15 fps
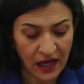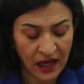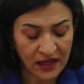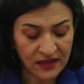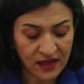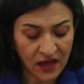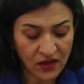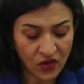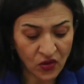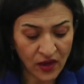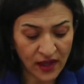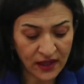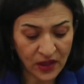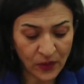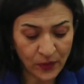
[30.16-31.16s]
Hasar
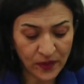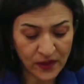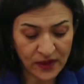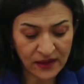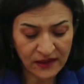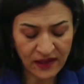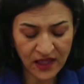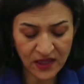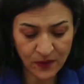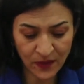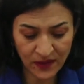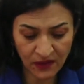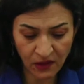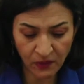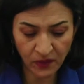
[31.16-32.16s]
gören yapıların
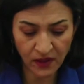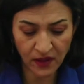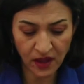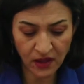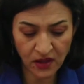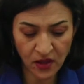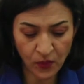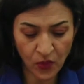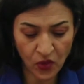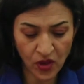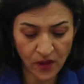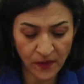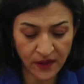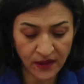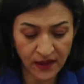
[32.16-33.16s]
tespiti yapılarak
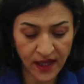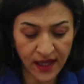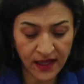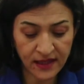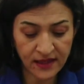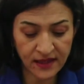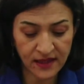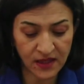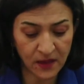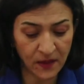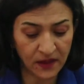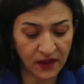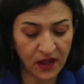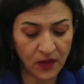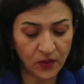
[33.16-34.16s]
raporlamaları en kısa
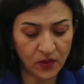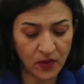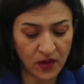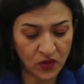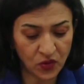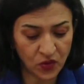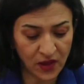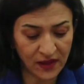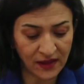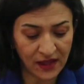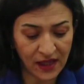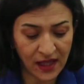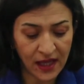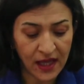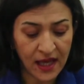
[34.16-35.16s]
zamanda yapılmak
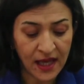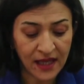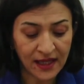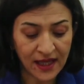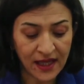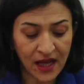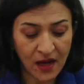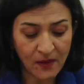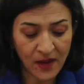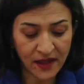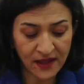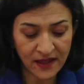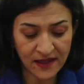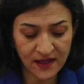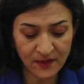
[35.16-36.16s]
suretiyle genel
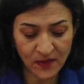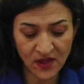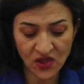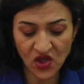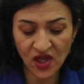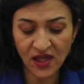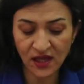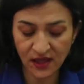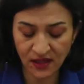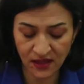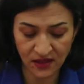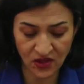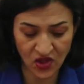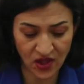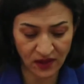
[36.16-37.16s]
merkezimizce
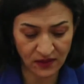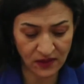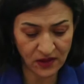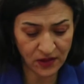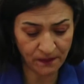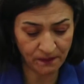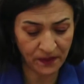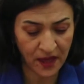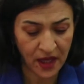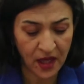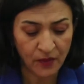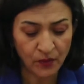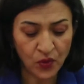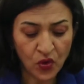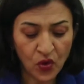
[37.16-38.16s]
yayınlanacaktır.
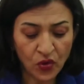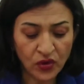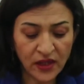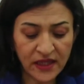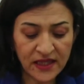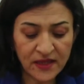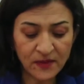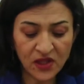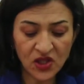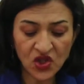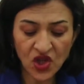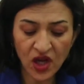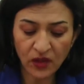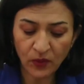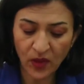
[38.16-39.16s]
Bu konuda İzmir
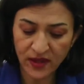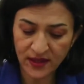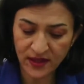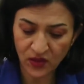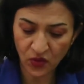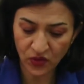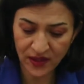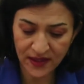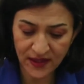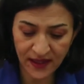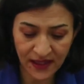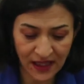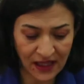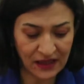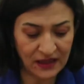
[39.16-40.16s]
İnşaat Mühendisleri Odası'na
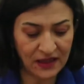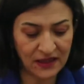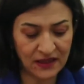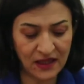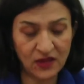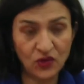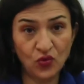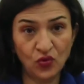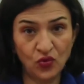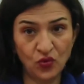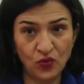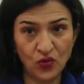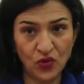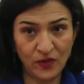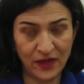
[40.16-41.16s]
gerekli desteği
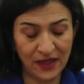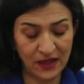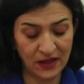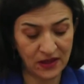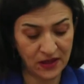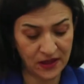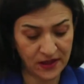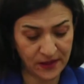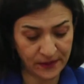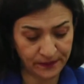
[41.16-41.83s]
sunduğumuzu bildiririz.